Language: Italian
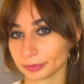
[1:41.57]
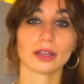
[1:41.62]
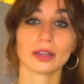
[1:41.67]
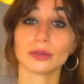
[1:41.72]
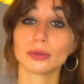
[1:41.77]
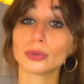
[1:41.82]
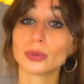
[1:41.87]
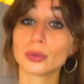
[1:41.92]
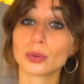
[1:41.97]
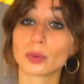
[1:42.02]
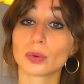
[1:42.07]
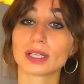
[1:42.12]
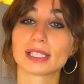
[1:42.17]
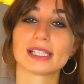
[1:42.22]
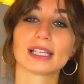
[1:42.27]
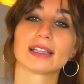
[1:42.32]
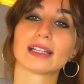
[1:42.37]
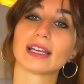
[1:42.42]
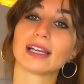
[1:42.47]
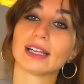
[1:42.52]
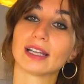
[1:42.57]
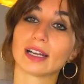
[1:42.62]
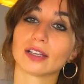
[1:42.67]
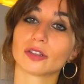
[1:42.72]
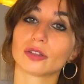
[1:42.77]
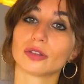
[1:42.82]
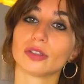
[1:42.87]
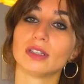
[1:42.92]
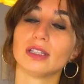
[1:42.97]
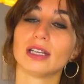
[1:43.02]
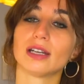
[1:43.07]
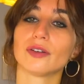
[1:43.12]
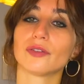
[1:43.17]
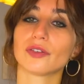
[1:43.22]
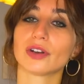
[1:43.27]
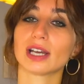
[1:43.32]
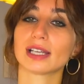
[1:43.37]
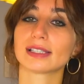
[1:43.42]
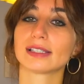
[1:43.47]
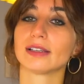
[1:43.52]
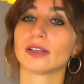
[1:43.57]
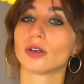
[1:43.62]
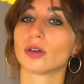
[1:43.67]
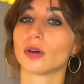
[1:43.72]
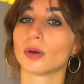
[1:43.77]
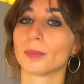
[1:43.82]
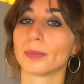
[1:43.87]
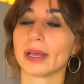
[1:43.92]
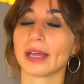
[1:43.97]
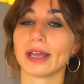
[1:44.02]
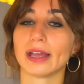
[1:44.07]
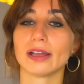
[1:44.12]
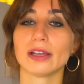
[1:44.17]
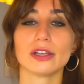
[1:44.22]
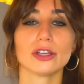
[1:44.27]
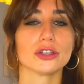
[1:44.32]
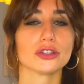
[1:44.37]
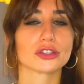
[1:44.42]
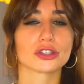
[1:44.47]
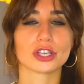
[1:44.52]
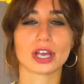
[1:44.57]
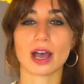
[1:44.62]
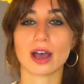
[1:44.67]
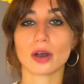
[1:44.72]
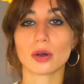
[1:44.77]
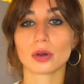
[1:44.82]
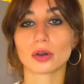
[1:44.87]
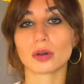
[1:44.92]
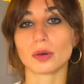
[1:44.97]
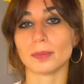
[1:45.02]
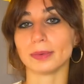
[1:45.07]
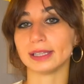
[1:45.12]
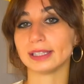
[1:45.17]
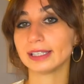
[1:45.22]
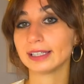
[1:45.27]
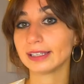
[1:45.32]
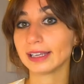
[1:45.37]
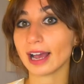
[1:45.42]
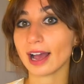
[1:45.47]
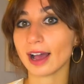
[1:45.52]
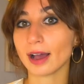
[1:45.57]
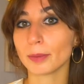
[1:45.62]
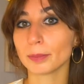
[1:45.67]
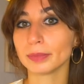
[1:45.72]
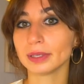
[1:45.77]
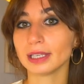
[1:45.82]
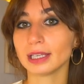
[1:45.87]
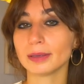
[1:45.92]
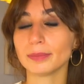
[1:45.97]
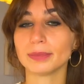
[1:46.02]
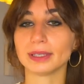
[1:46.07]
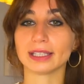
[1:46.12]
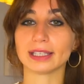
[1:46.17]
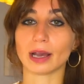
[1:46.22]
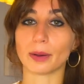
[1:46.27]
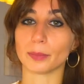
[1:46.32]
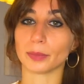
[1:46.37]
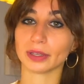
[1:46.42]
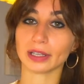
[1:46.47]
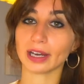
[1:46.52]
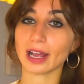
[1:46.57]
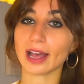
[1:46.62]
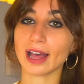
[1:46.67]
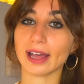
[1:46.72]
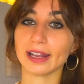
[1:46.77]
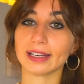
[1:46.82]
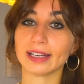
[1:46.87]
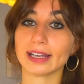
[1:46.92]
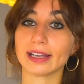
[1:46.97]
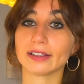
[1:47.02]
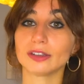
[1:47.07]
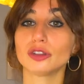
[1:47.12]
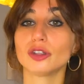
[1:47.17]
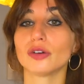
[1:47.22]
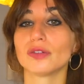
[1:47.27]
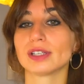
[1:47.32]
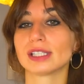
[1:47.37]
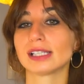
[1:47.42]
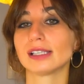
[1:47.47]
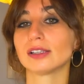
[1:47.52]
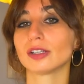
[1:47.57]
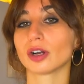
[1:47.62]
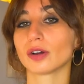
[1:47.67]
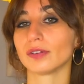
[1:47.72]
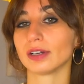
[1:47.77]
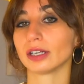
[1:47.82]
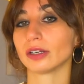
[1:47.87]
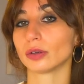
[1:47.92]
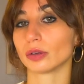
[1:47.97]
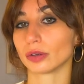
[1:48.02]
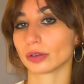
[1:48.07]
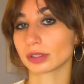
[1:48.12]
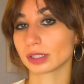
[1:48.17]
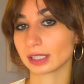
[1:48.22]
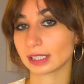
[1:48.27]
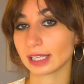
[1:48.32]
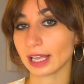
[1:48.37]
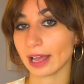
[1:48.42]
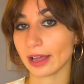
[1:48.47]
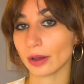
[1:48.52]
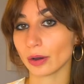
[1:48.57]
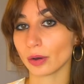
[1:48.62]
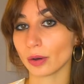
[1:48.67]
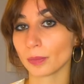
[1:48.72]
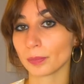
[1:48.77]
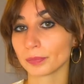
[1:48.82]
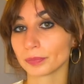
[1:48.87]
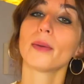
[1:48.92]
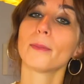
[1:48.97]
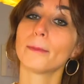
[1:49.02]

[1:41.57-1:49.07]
Dunque siete in grado di dire frasi come Ciao, come ti chiami? Mi chiamo Irene, dove si trova il Colosseo?